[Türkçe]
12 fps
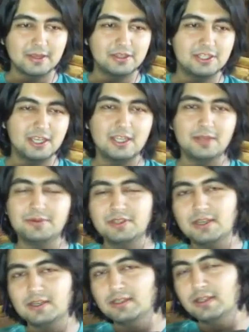Şey
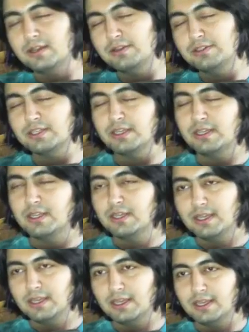demişlerdi daha önce.
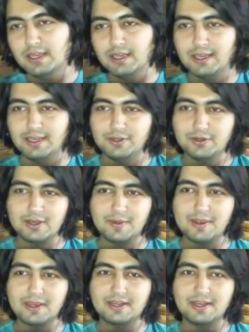Ee, yükleme
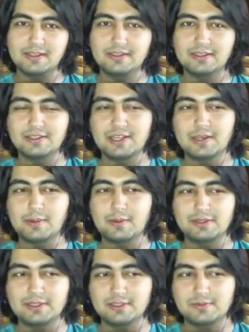ekranında şey
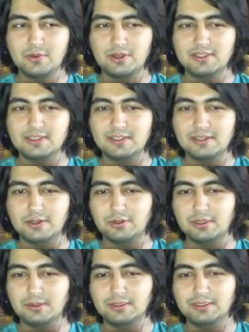yapabilirsiniz. Böyle sıkıntılar
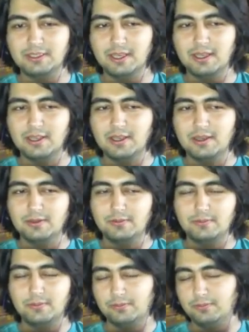olabilir diye.
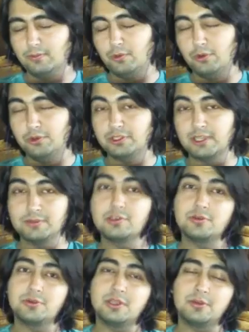Oyunun tam
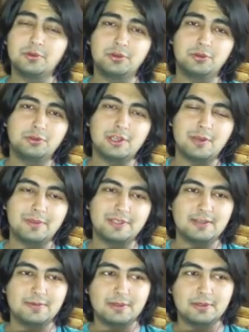sürümünde bunun
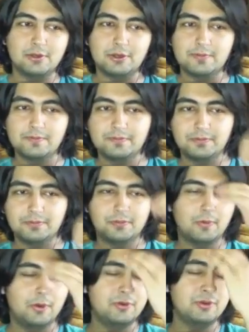düzelmesini bekliyorum.
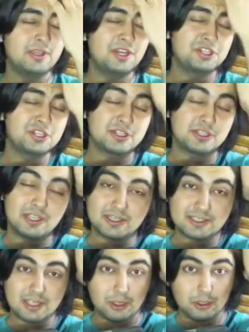Oyunun geliştiricileri
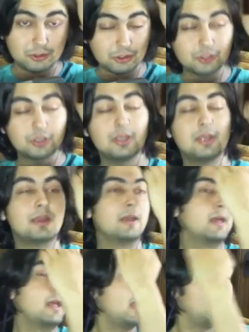sağ olsun.
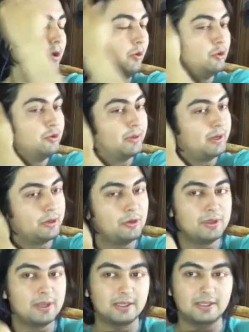Ee, oyunu bana
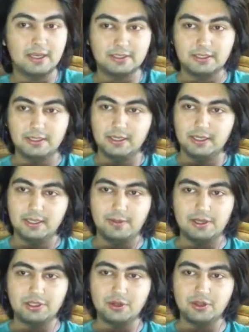gönderdiler.
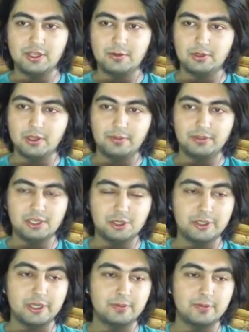Başta onlara buradan bir teşekkür
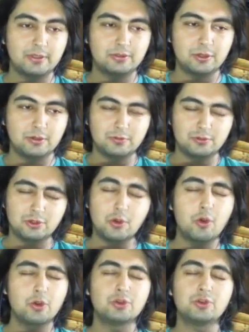etmek istiyorum. Çünkü
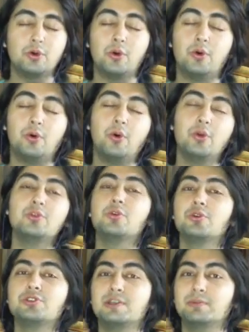oyun, o, oyunun
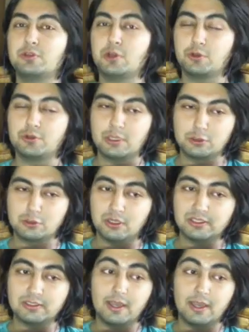konsepti çok güzel. Su
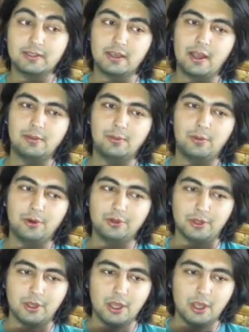altı hayatta kalma oyunu.
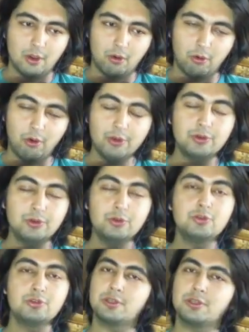Oyunun
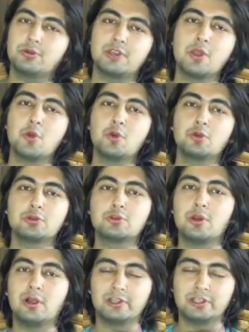%99'u su
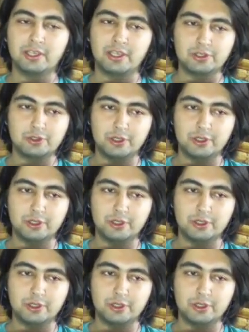altında geçiyor.